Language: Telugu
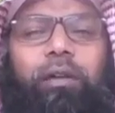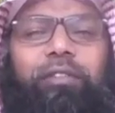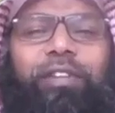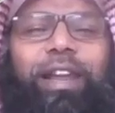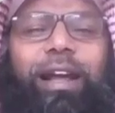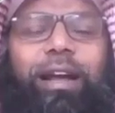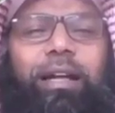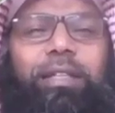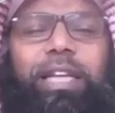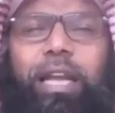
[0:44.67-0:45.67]
వివరంగా
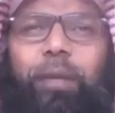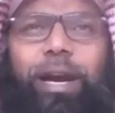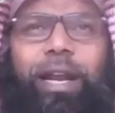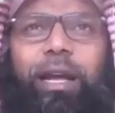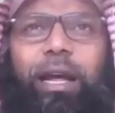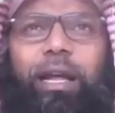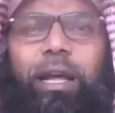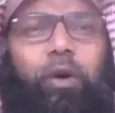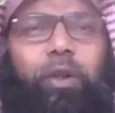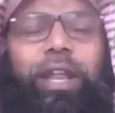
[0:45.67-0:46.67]
చిన్నపాటిగా
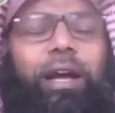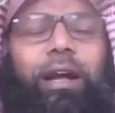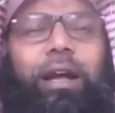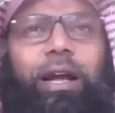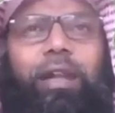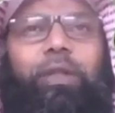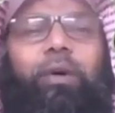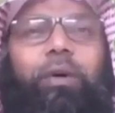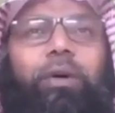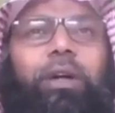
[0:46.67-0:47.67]
ఎక్కువ దీర్ఘంగా కాదు
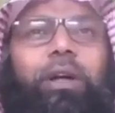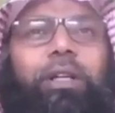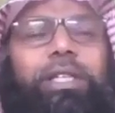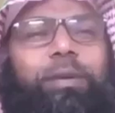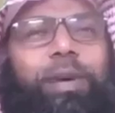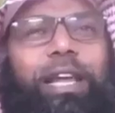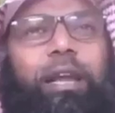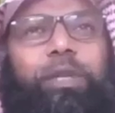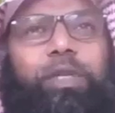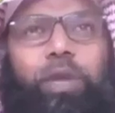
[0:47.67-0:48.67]

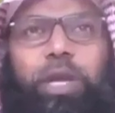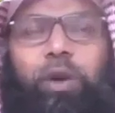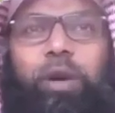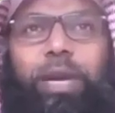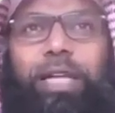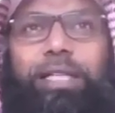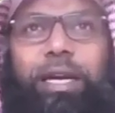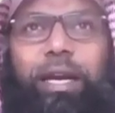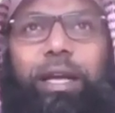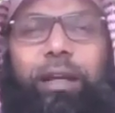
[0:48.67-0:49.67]
సమాధానం ఇస్తున్నాను
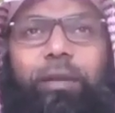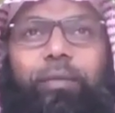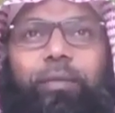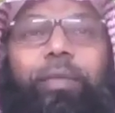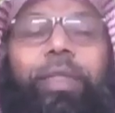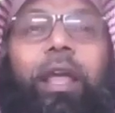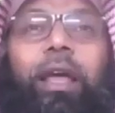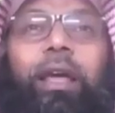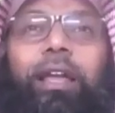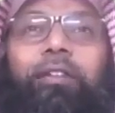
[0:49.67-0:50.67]
గమనించండి
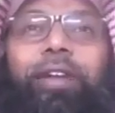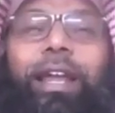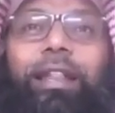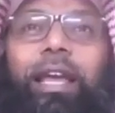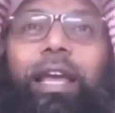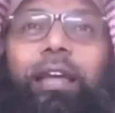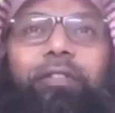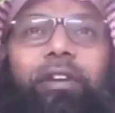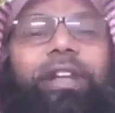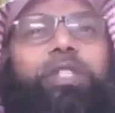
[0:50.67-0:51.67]
ఎవరైతే
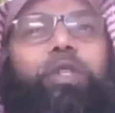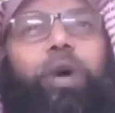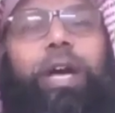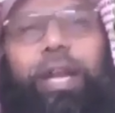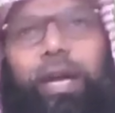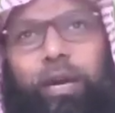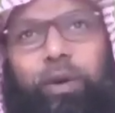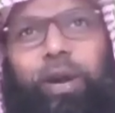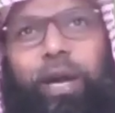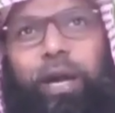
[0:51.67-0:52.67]
ఇవ్వవచ్చు అని
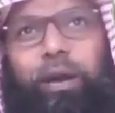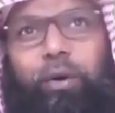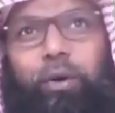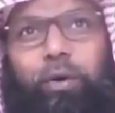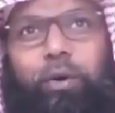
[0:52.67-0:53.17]
అంటున్నారో